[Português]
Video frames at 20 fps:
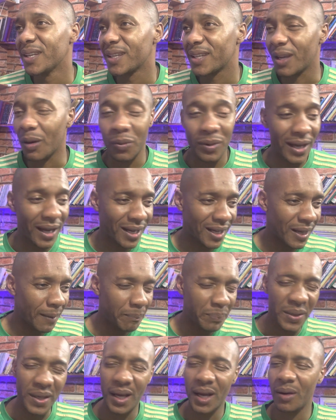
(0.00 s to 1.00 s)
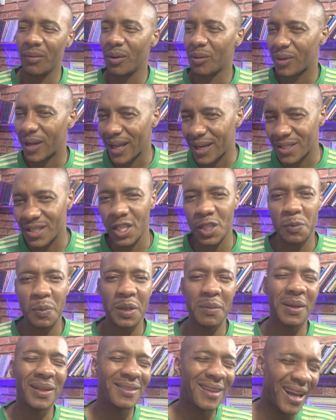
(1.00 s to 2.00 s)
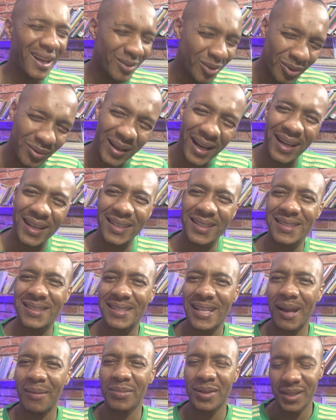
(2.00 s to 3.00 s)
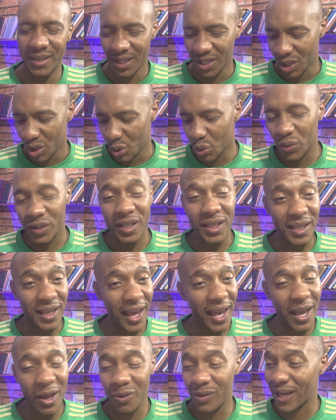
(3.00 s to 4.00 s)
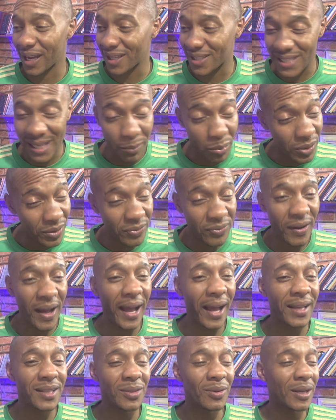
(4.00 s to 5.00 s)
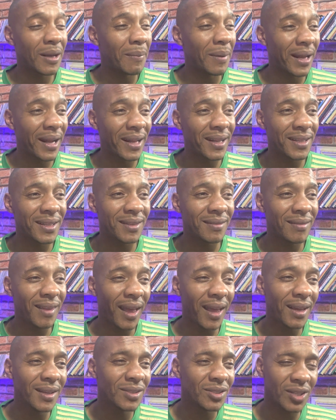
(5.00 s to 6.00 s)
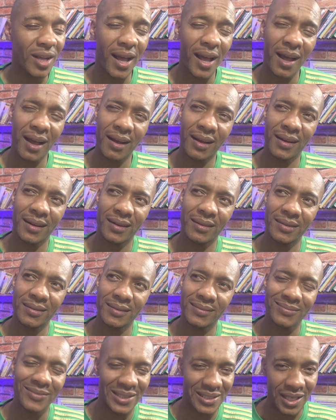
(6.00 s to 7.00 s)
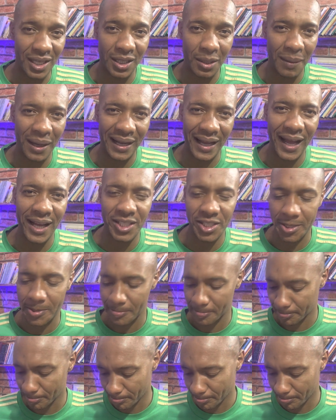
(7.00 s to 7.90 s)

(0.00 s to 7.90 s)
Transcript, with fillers: que é um cara campeão, é um cara já experimentado, é um cara que sabe o que quer, é um cara que sabe o que faz, é um camarada que tem já uma certa bagagem,